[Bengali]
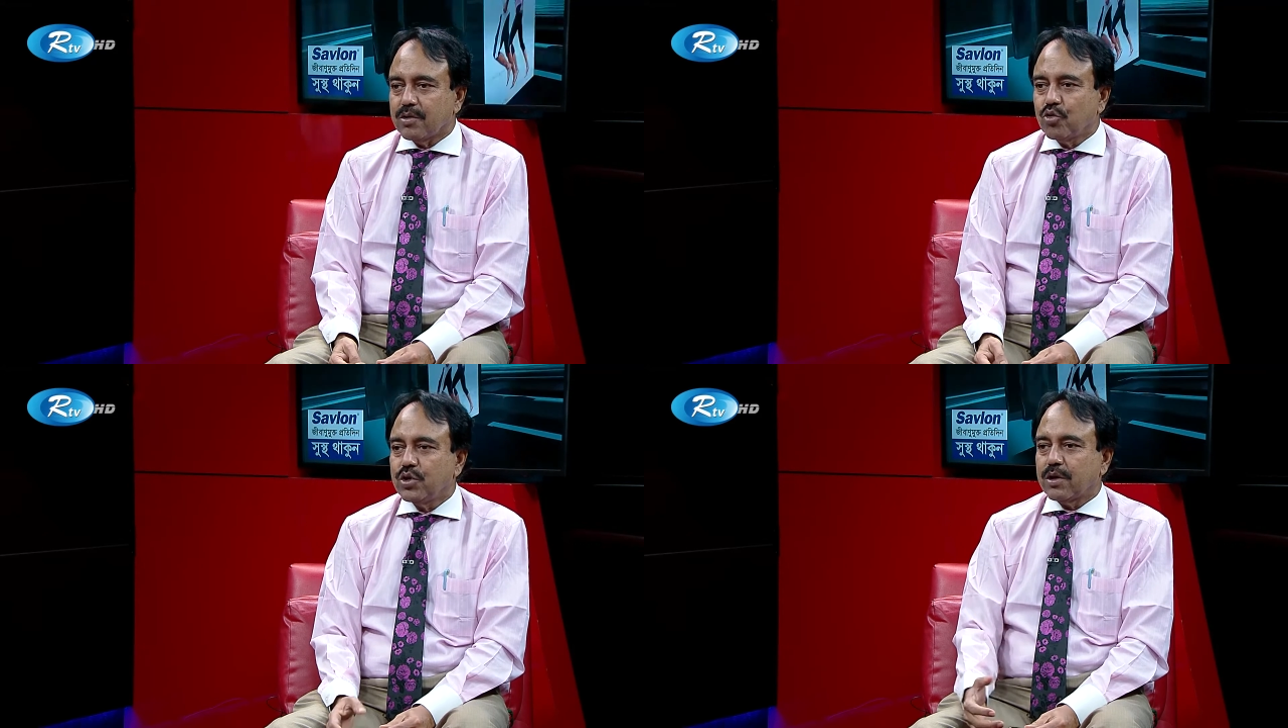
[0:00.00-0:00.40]

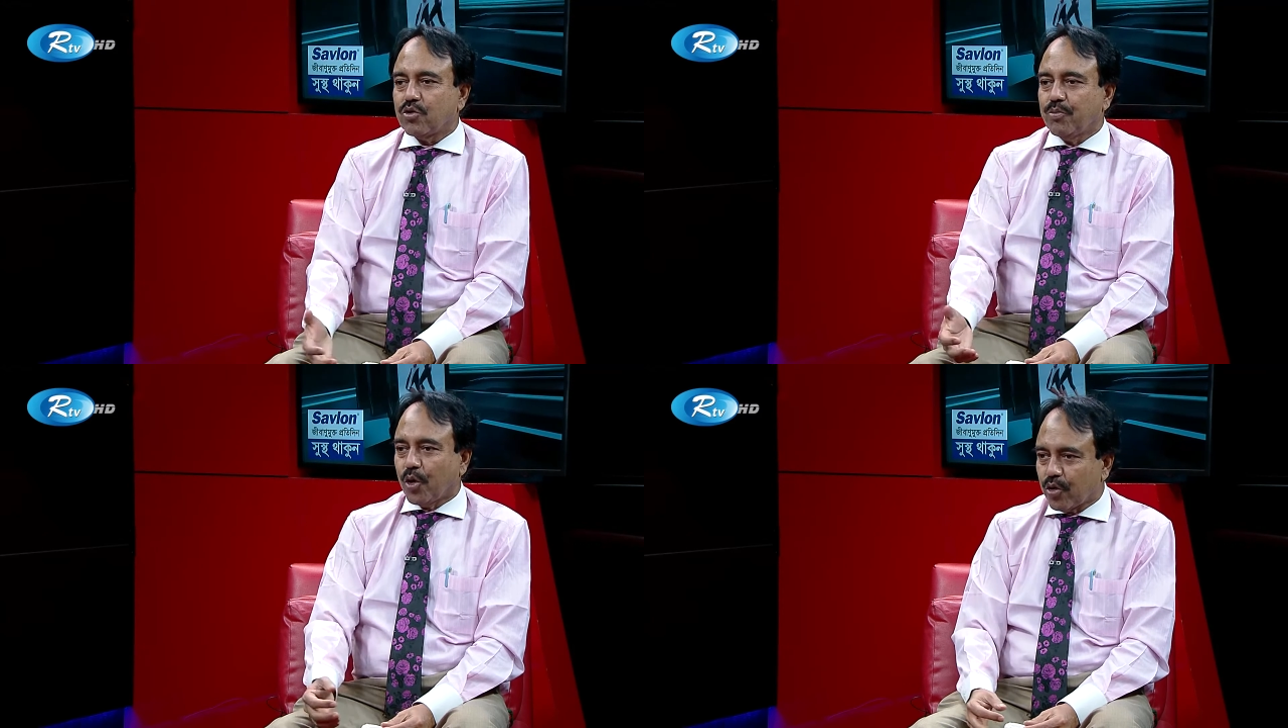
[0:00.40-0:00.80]
রোজা
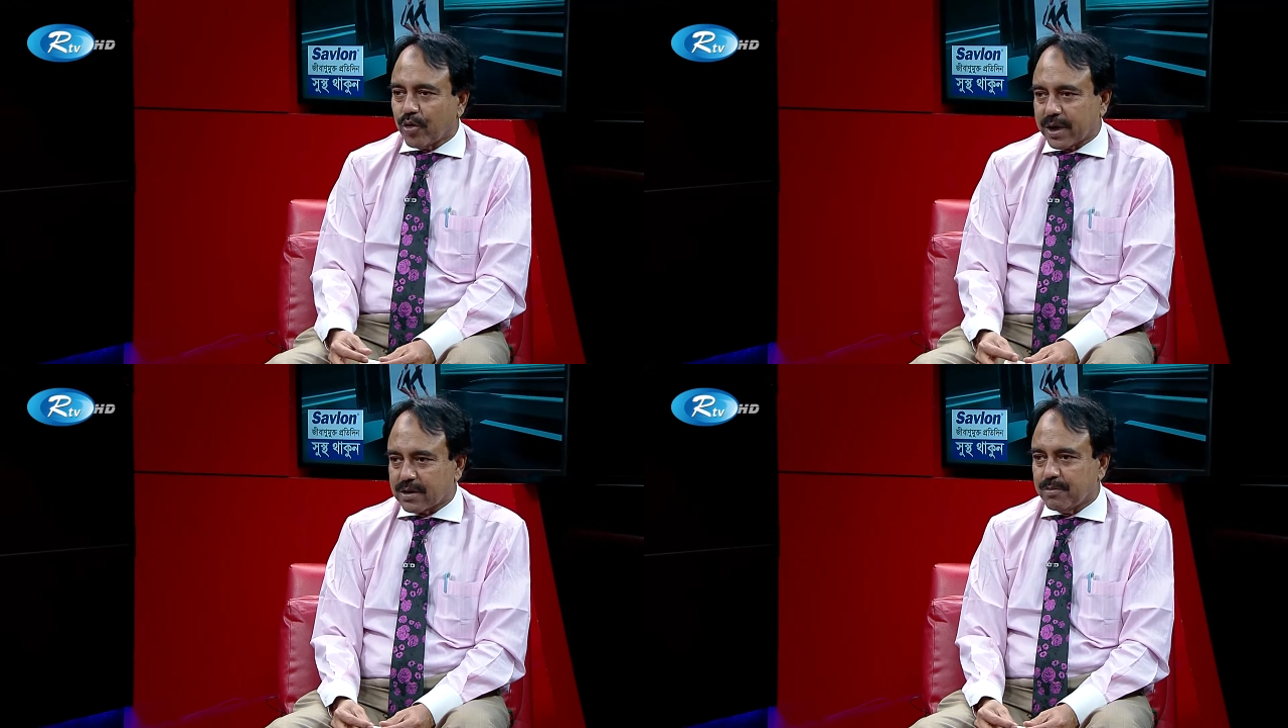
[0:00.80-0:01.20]
তো পরেও
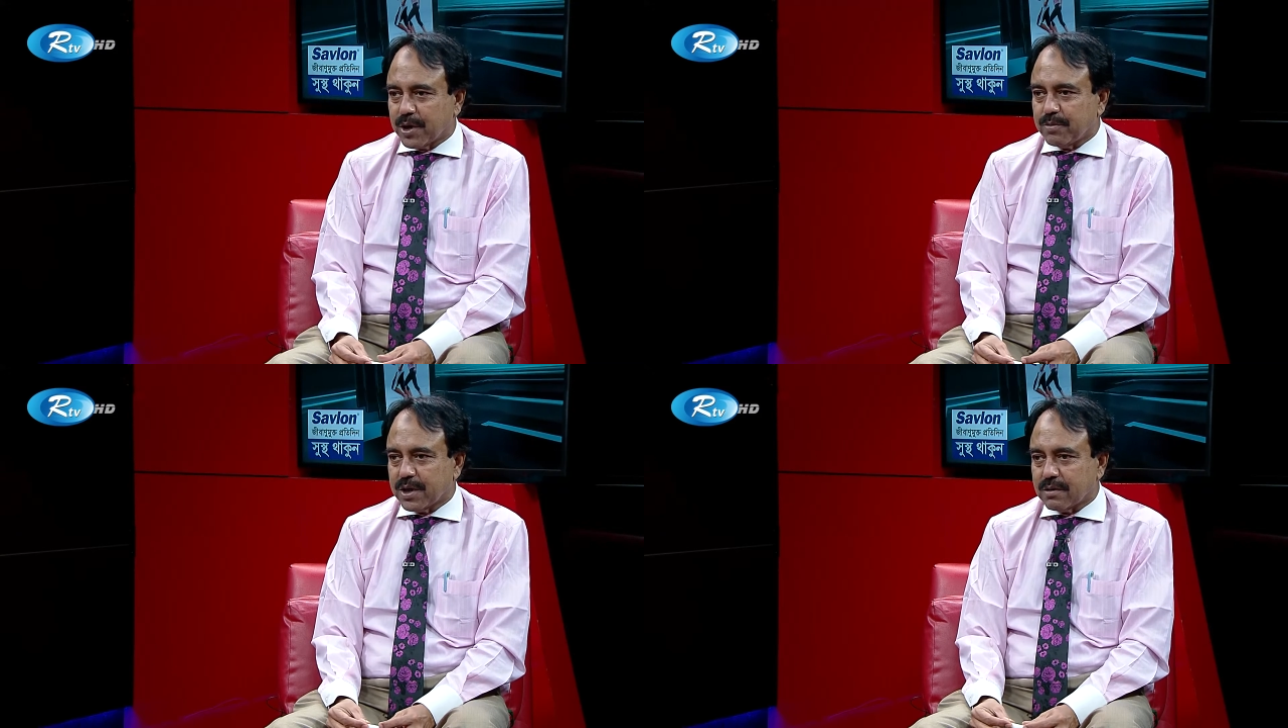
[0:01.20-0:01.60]
রাখতে
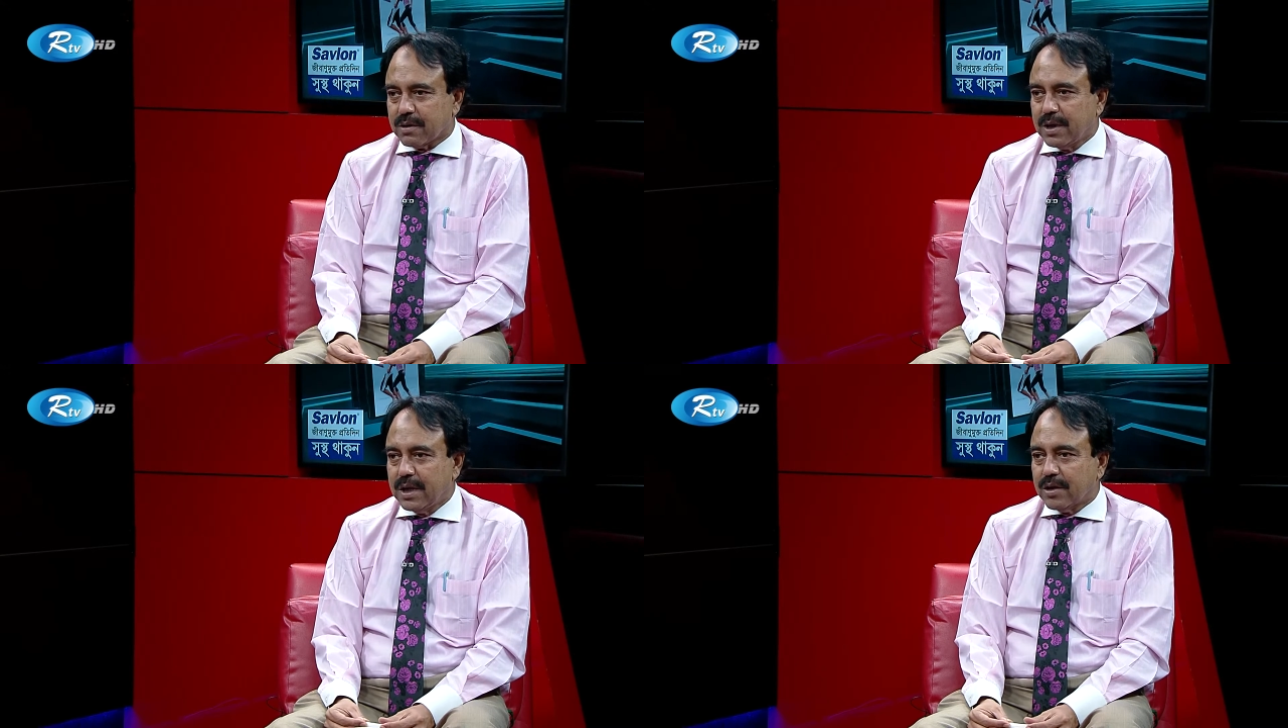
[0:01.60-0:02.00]
পারবেন
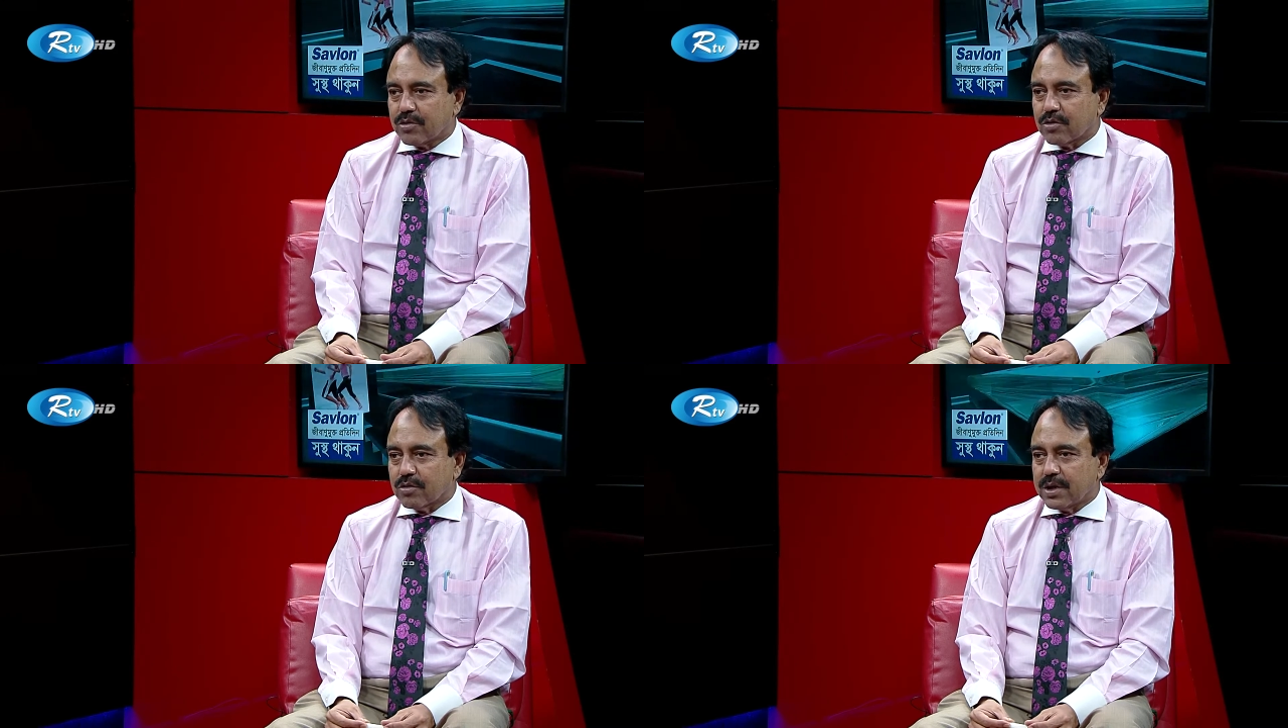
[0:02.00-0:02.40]

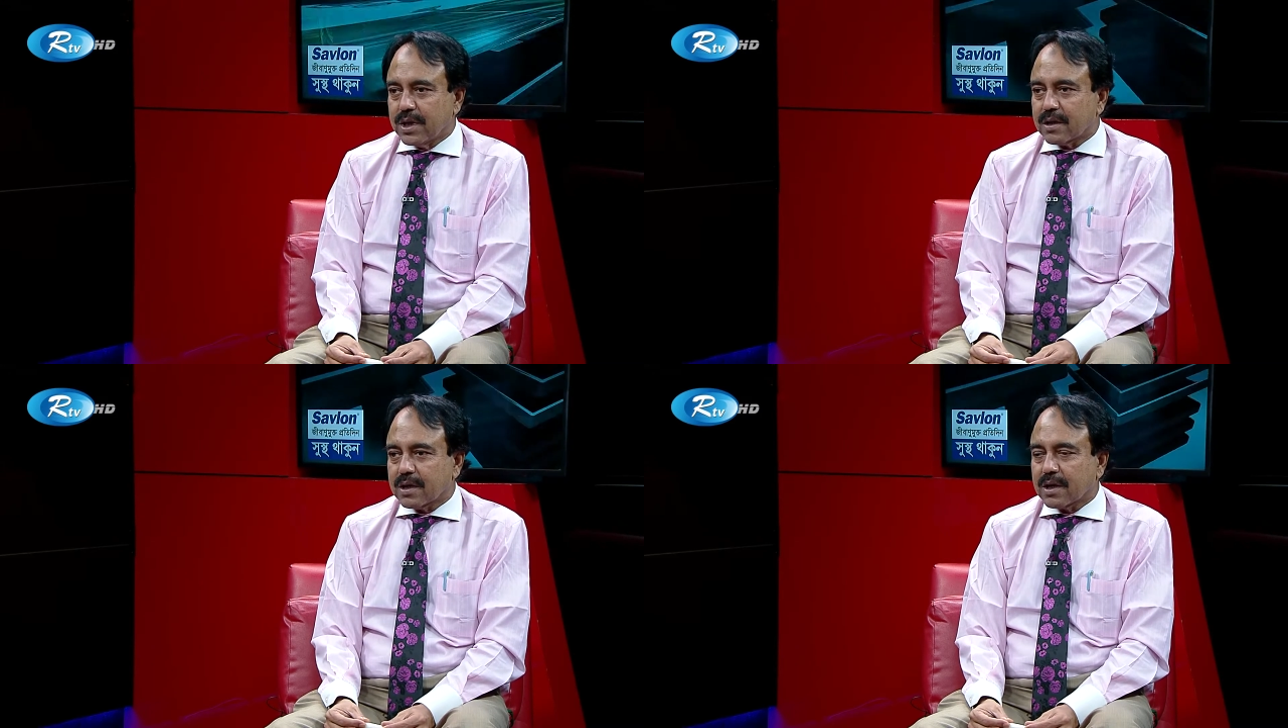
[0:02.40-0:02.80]
তো
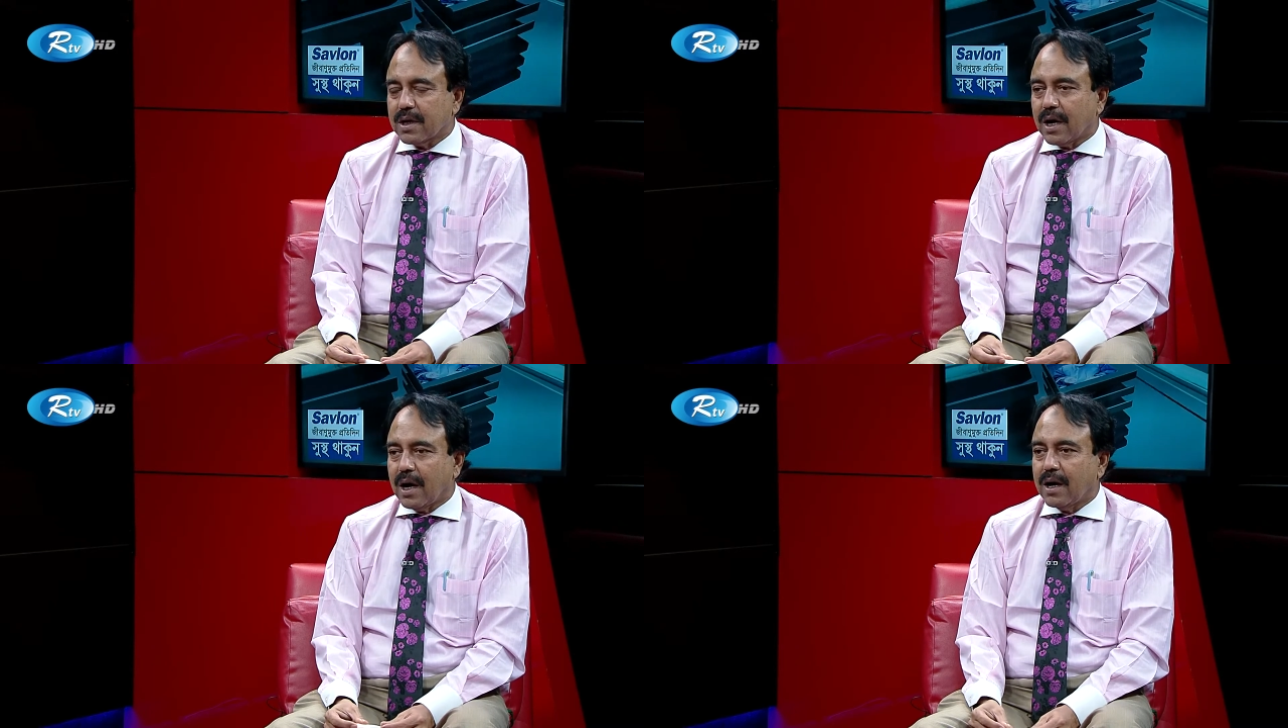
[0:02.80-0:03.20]
ইয়ার
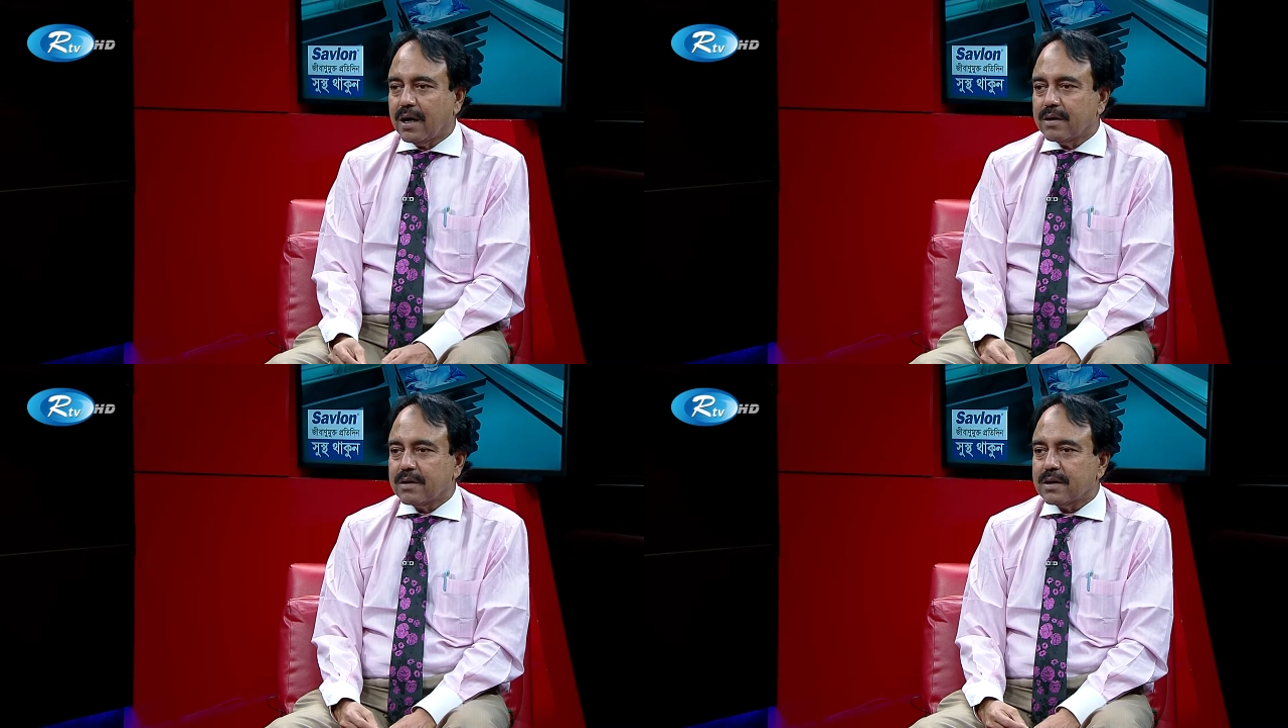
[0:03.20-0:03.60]
থেকে
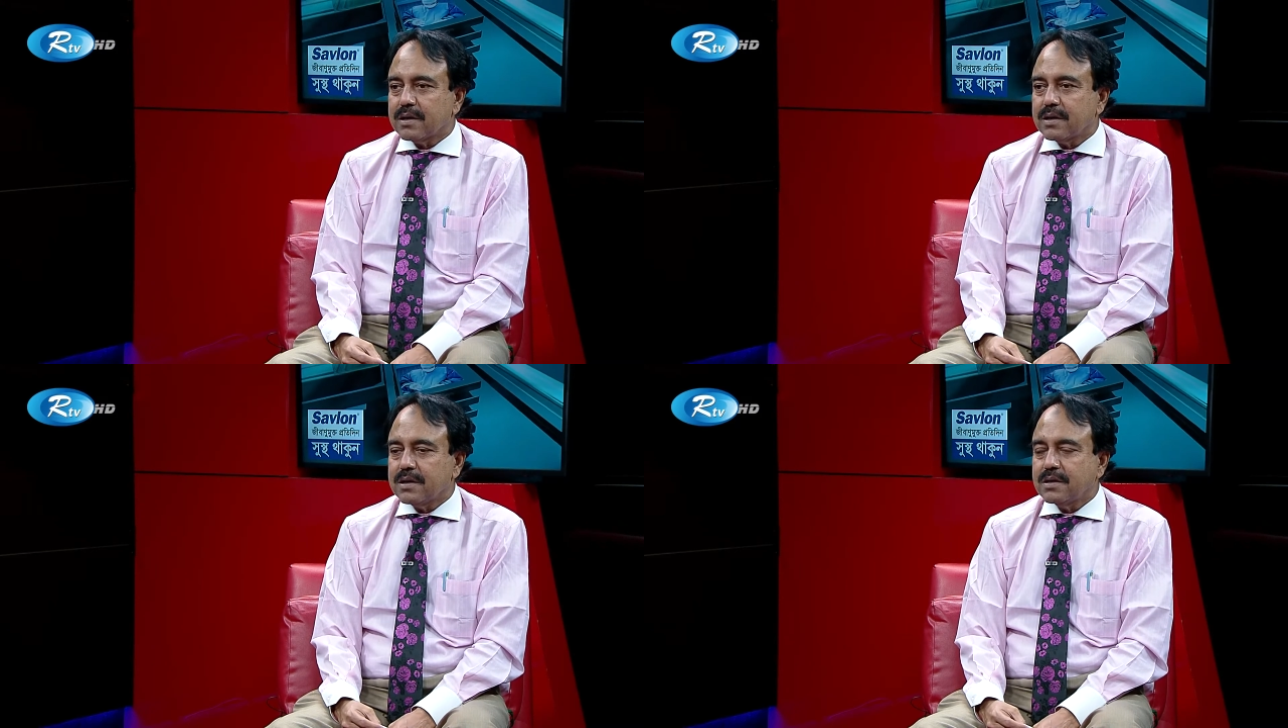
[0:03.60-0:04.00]
আর
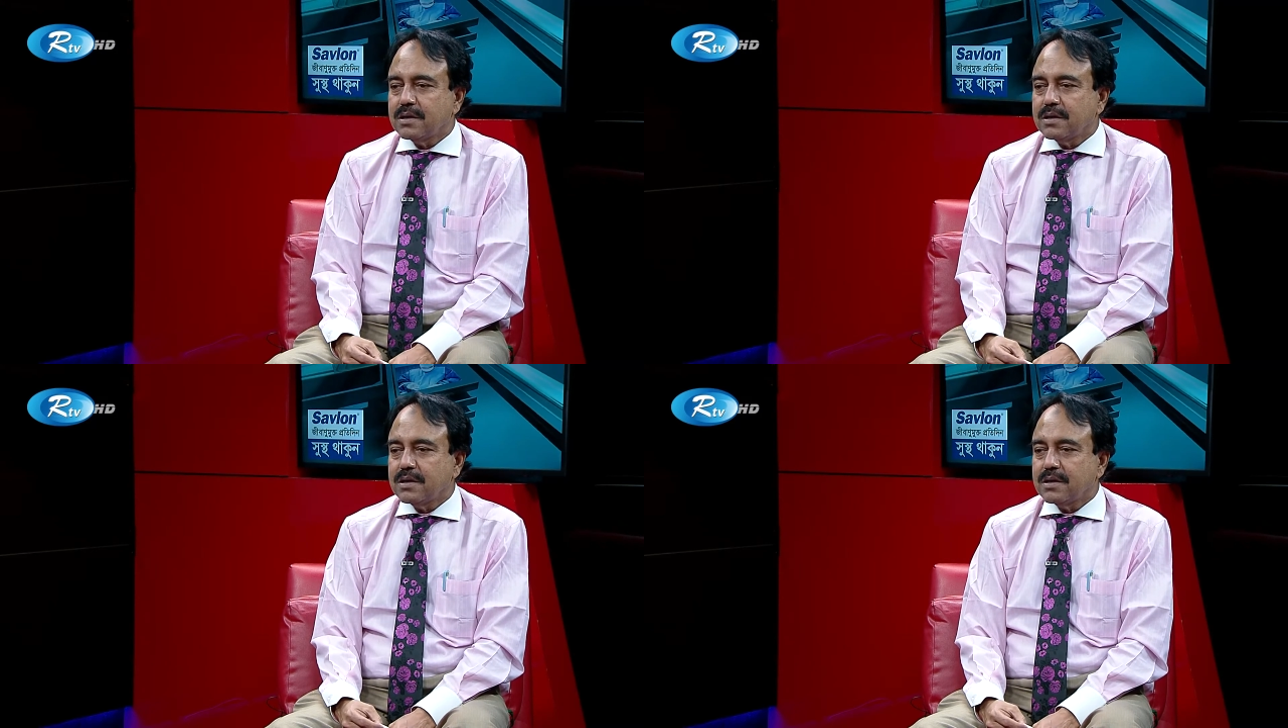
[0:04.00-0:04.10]
এই